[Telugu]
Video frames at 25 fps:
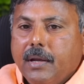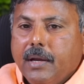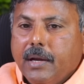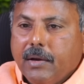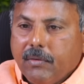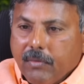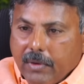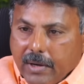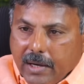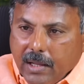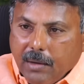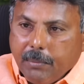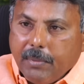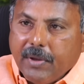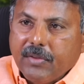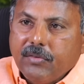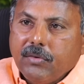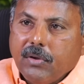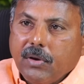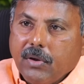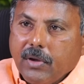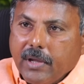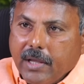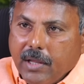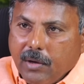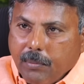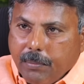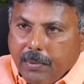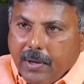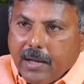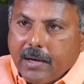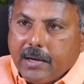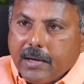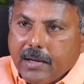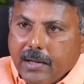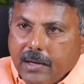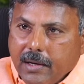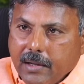ఇటువంటి నేపథ్యంలో ఇరు
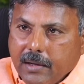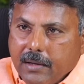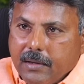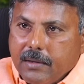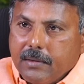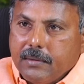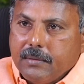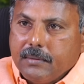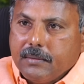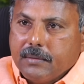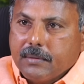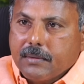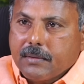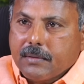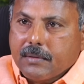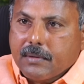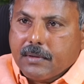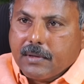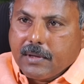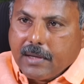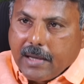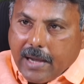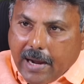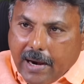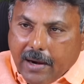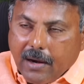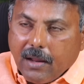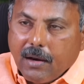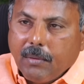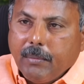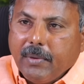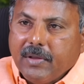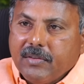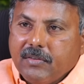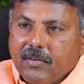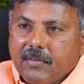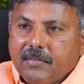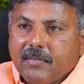పార్టీల క్యాడర్
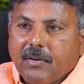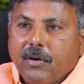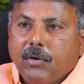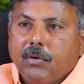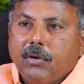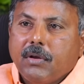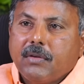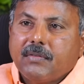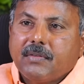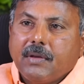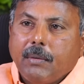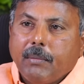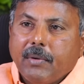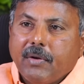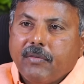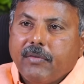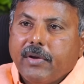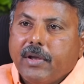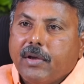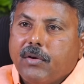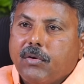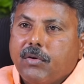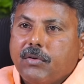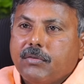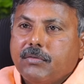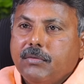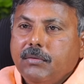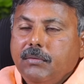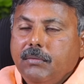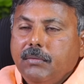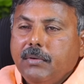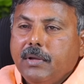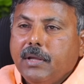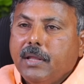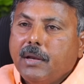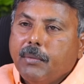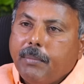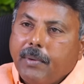మధ్య సమన్వయం కోసం
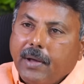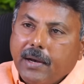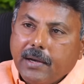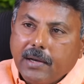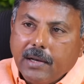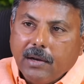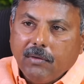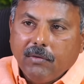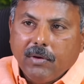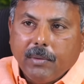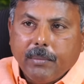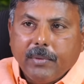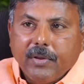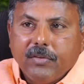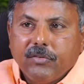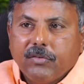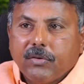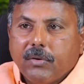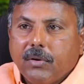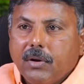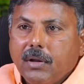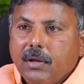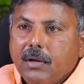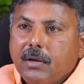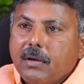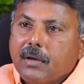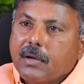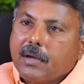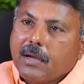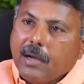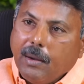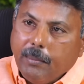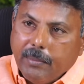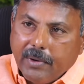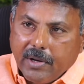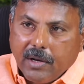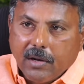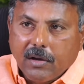ఇరు పార్టీల వైపు నుంచి కూడా
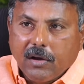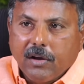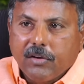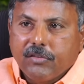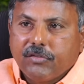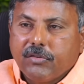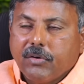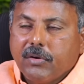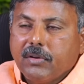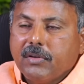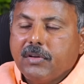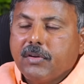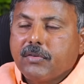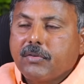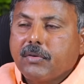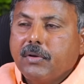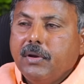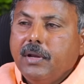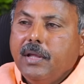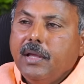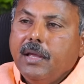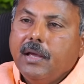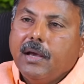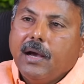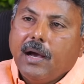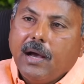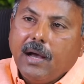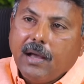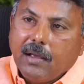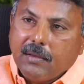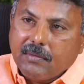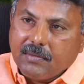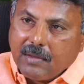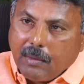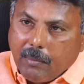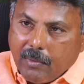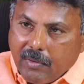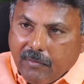కమిటీలు కాన్స్టిట్యూట్ చేసుకొని ఆ
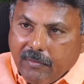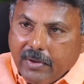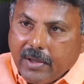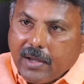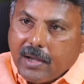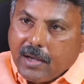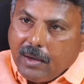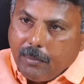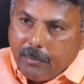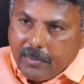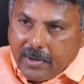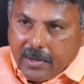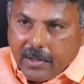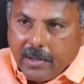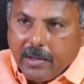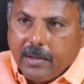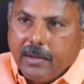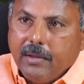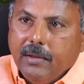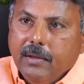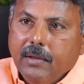సమన్వయ కమిటీ